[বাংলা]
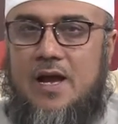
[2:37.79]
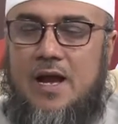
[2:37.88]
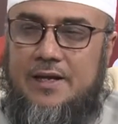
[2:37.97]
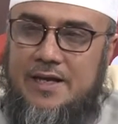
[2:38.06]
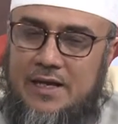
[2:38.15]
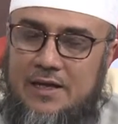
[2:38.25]

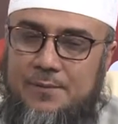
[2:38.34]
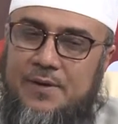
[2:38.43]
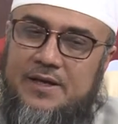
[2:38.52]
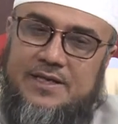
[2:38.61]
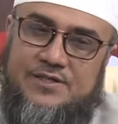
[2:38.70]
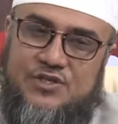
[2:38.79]
আগে আল্লাহ পাক
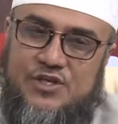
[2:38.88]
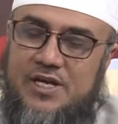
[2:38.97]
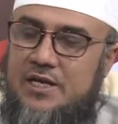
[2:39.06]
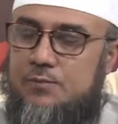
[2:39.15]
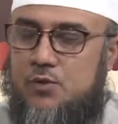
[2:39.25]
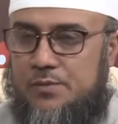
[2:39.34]
ইন
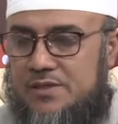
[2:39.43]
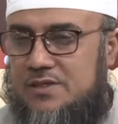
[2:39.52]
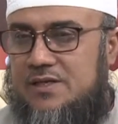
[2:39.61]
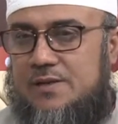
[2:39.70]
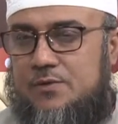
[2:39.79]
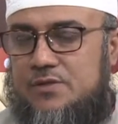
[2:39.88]
জেনারেল
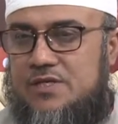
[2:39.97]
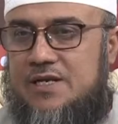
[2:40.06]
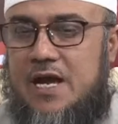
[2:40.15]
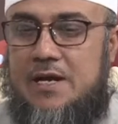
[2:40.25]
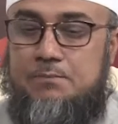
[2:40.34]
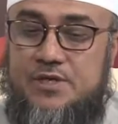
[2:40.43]
মোমেনদেরকে বলছেন
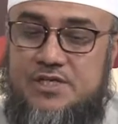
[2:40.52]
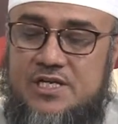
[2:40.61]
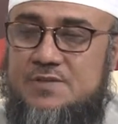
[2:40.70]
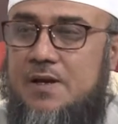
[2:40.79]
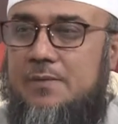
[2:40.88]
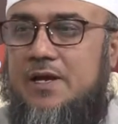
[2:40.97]
আর
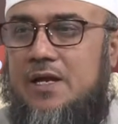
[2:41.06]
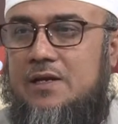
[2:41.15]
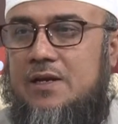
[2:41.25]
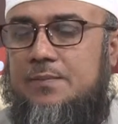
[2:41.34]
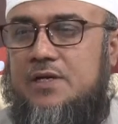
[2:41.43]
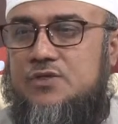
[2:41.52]
বিশেষভাবে
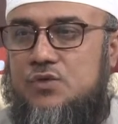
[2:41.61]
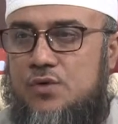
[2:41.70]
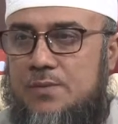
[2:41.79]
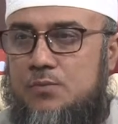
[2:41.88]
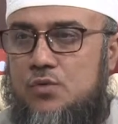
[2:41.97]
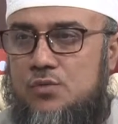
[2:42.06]
আল্লাহ পাক
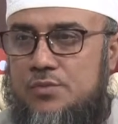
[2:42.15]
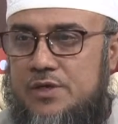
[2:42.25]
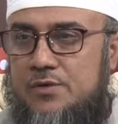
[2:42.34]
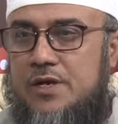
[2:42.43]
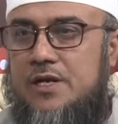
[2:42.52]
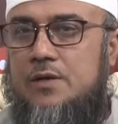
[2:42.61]
সৌরায়
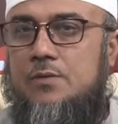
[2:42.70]
মিনুনে